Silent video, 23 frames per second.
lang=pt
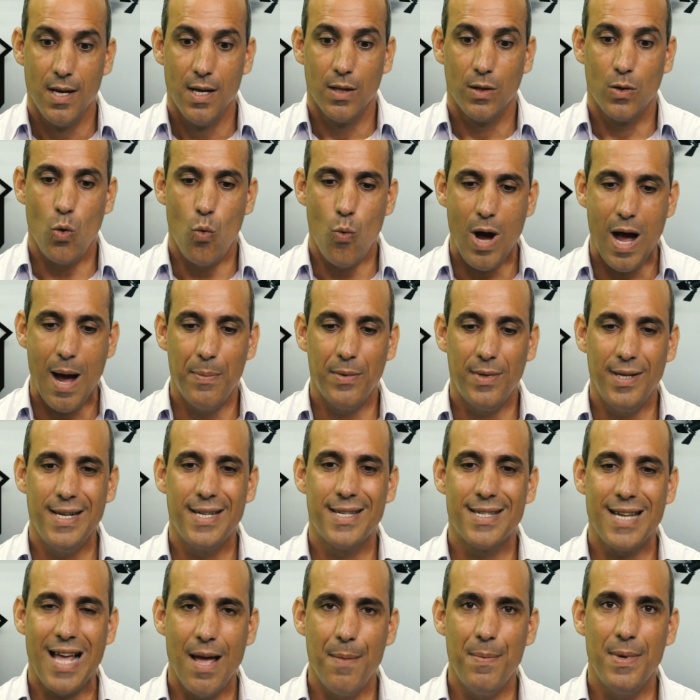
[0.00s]
Então o árbitro ele
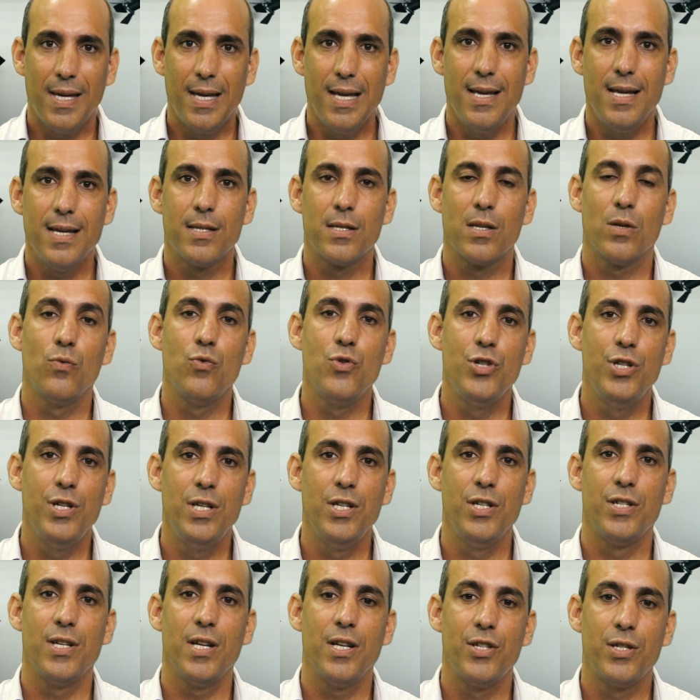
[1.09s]
sabe quem são os
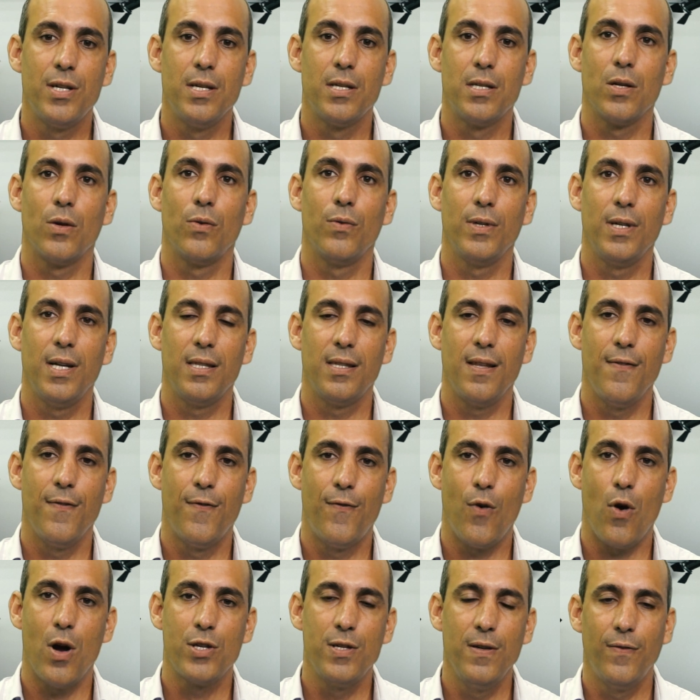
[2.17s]
dirigentes que são, que tem
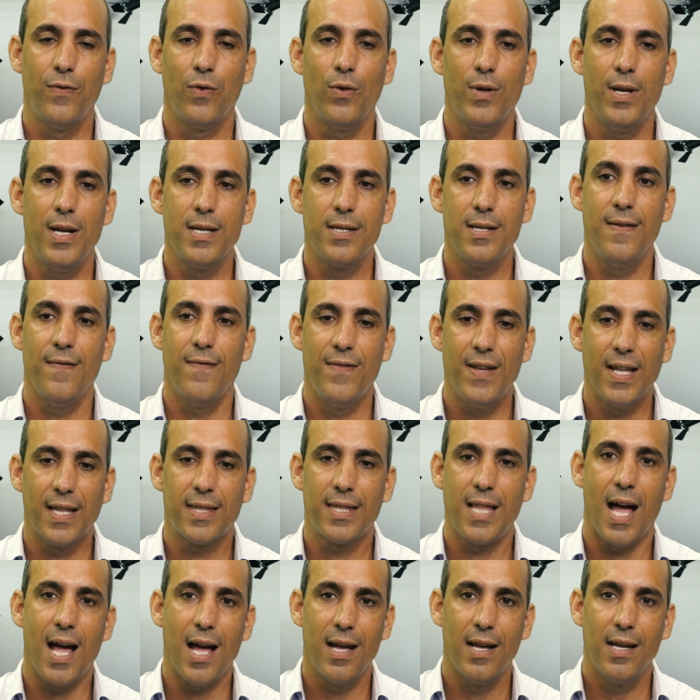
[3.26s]
forte influência em
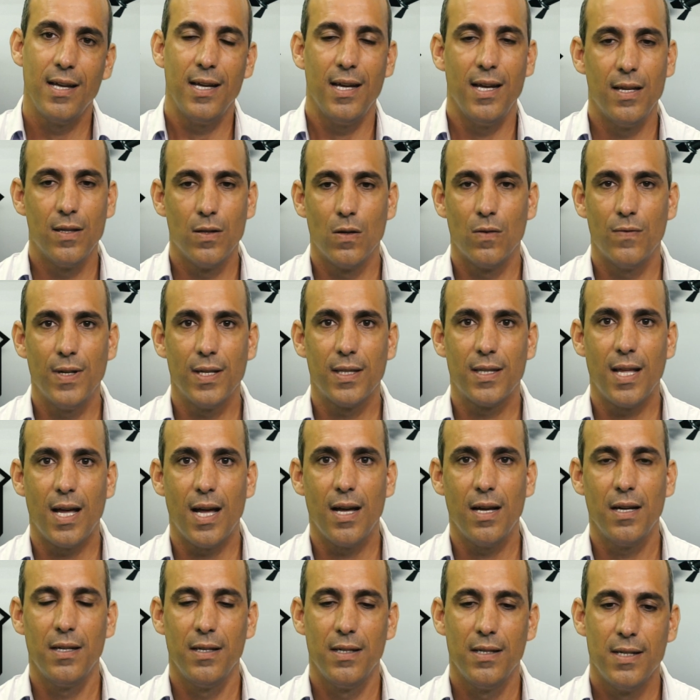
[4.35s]
vetar, em não
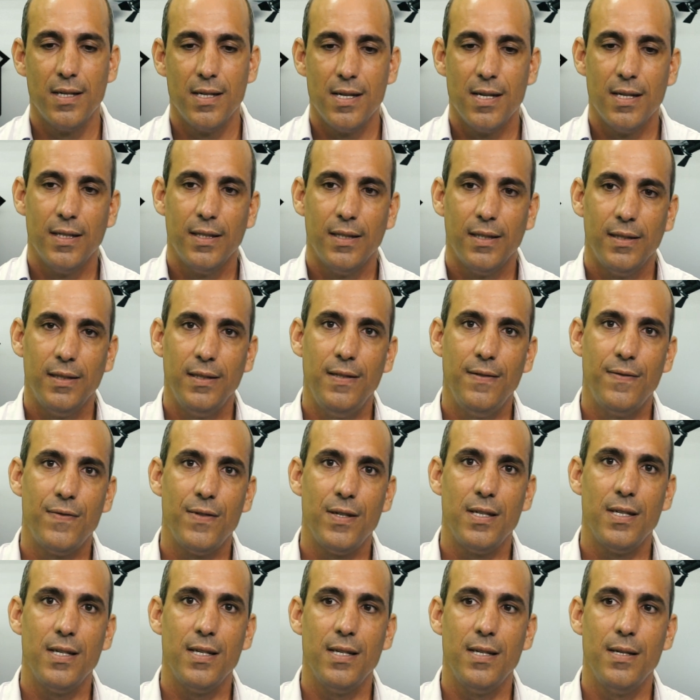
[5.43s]
vetar,
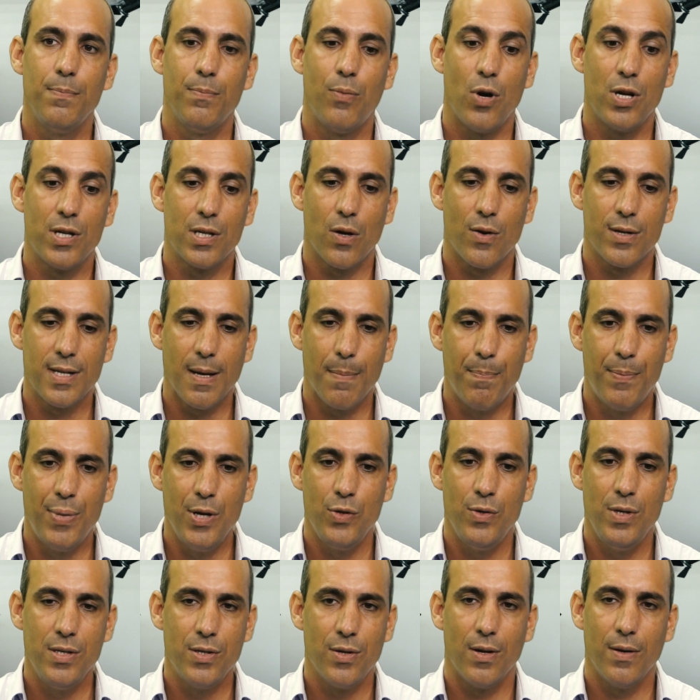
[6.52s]
enfim, e pode causar
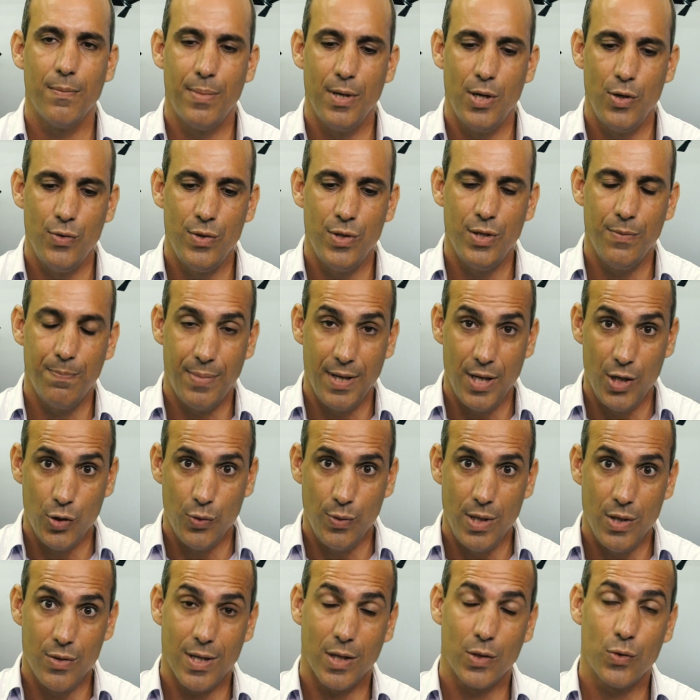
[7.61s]
prejuízo, prejuízo,
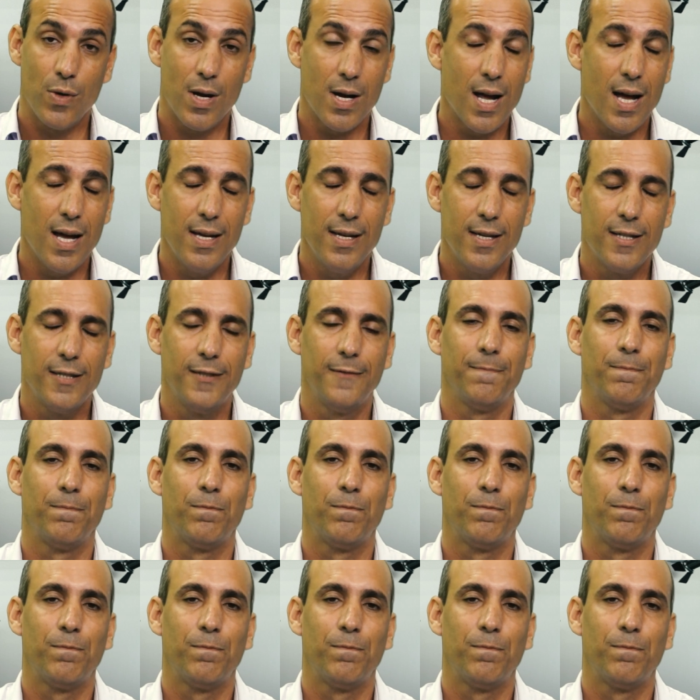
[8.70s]
prejuízo à sua carreira.